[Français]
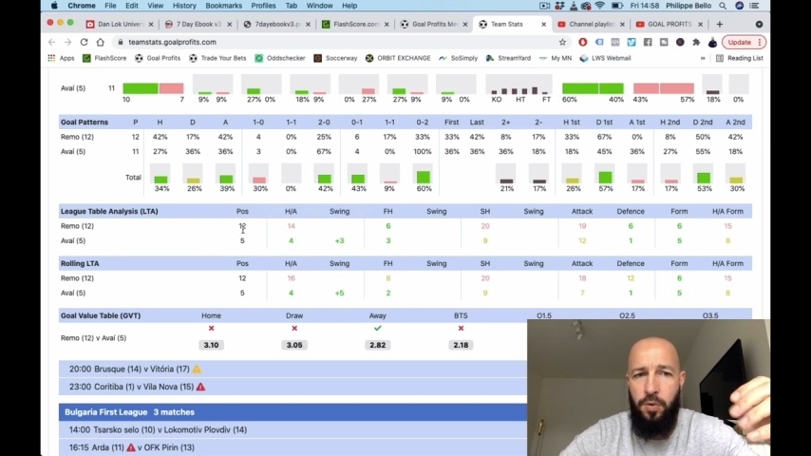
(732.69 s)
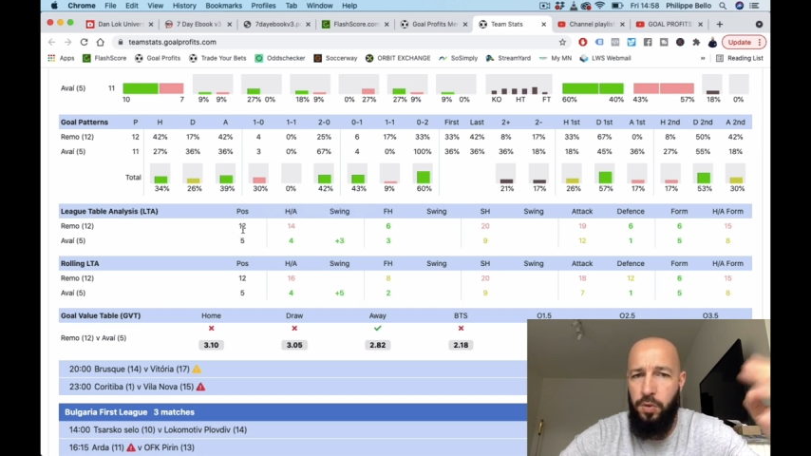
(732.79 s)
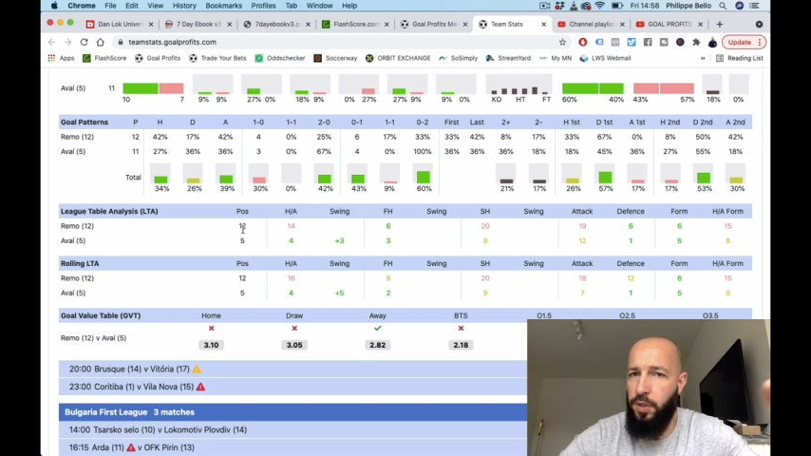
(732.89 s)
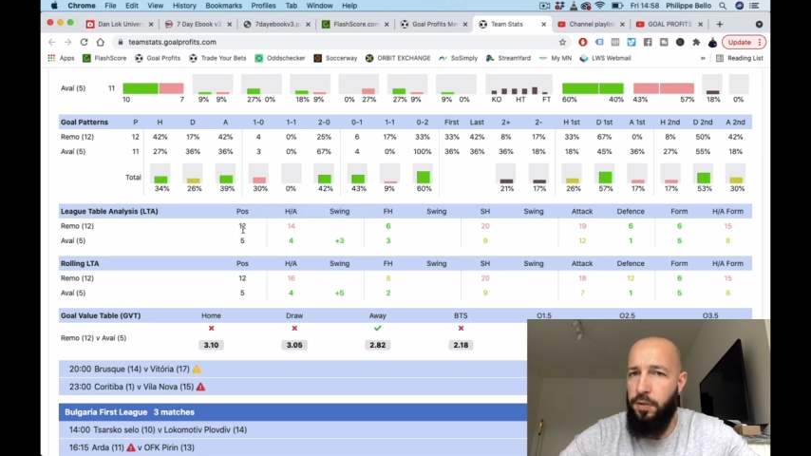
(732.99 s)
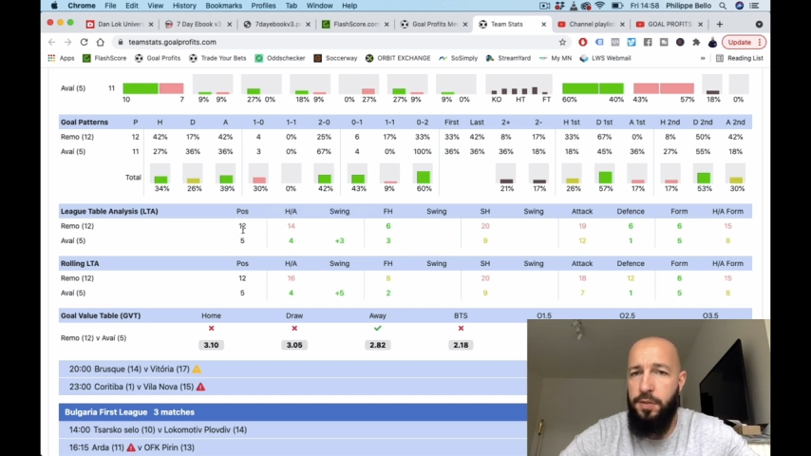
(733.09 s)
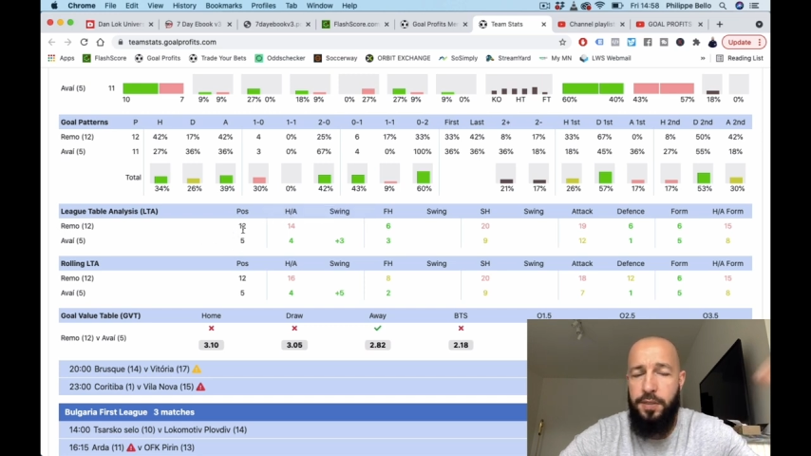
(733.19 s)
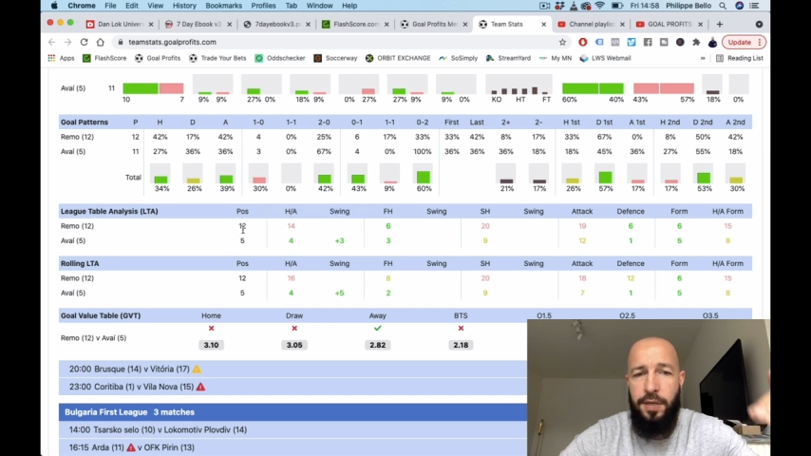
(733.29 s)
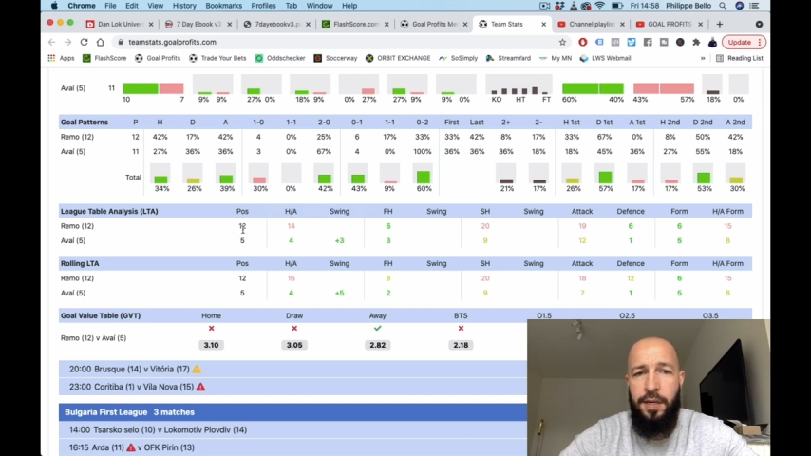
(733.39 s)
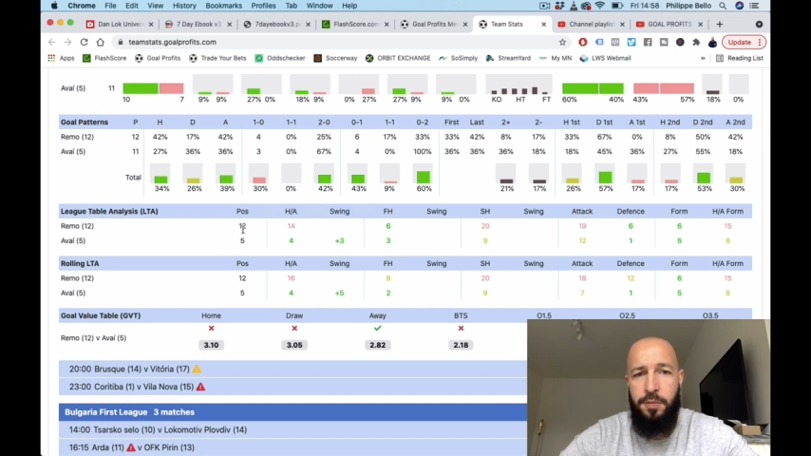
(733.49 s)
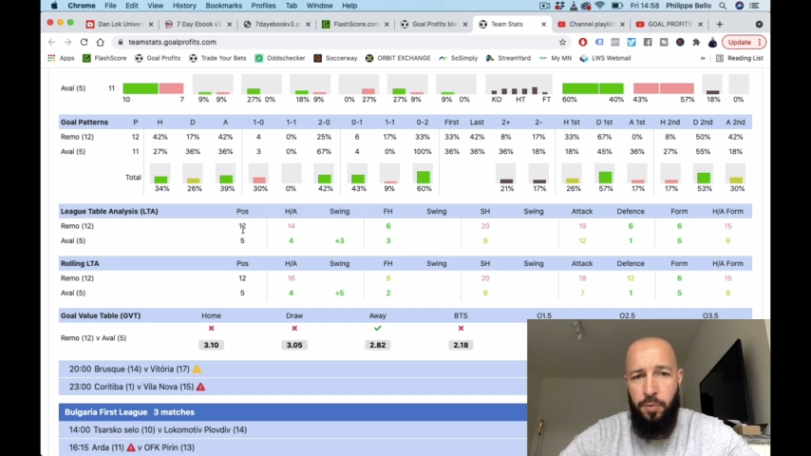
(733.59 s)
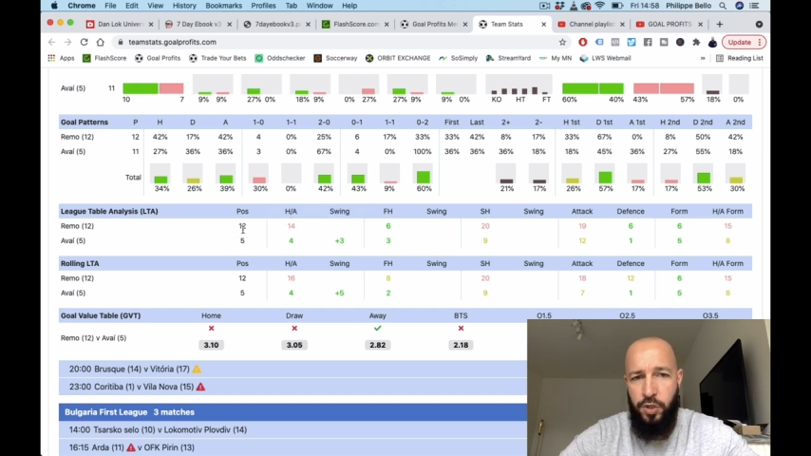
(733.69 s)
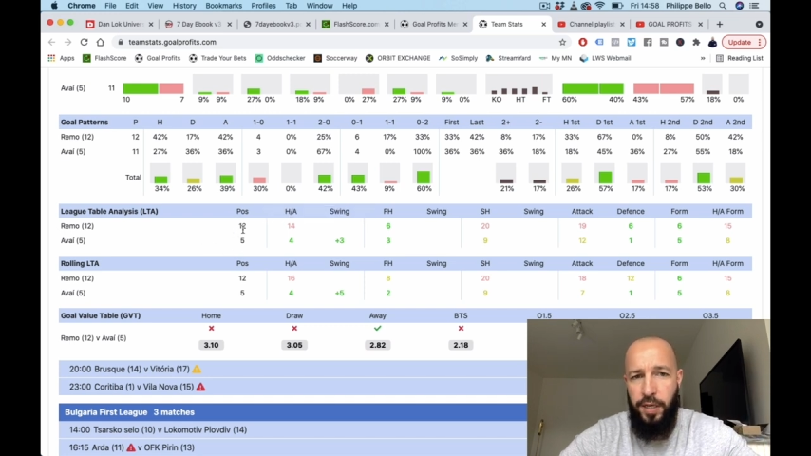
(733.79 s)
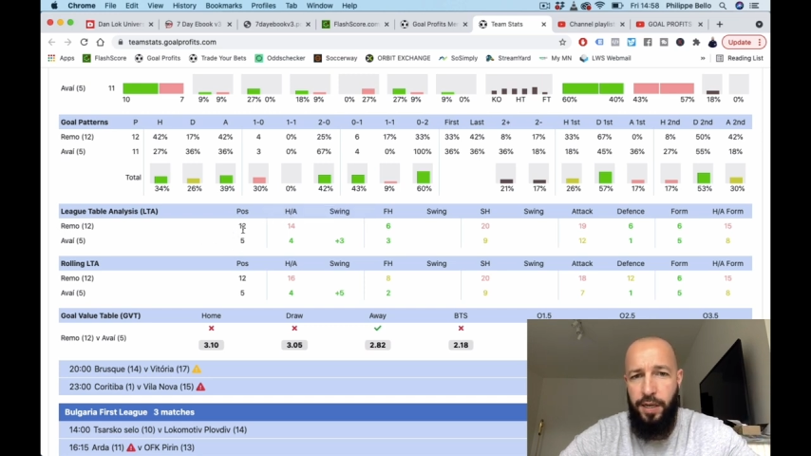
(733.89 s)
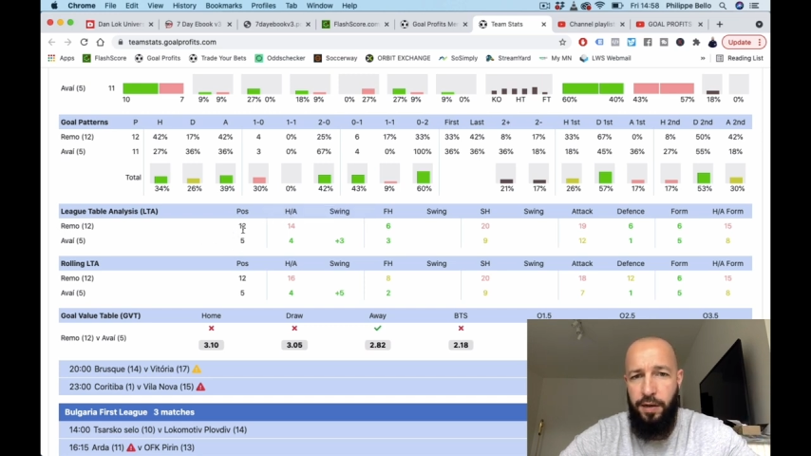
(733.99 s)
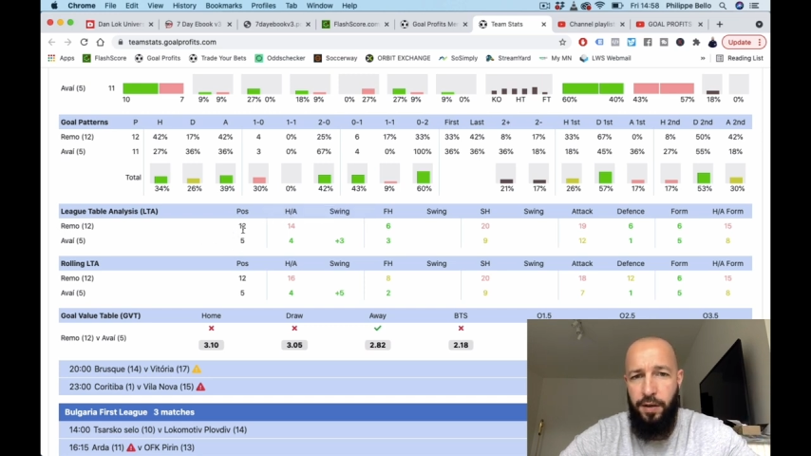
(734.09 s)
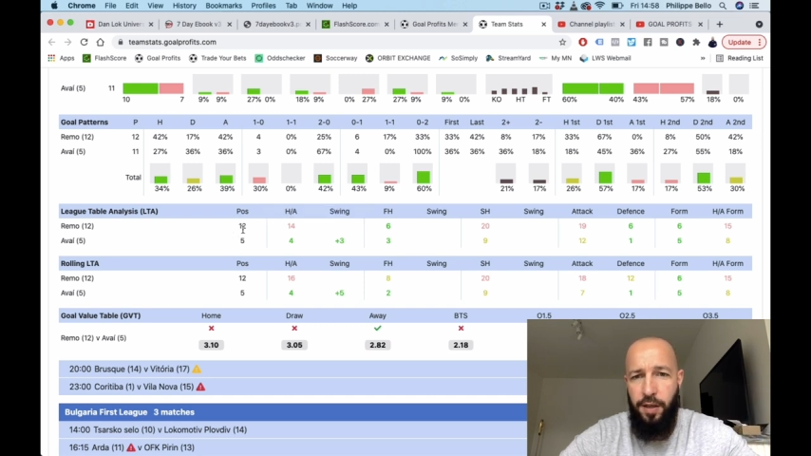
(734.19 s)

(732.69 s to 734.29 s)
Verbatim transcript: Ok, ça c'est le classement général.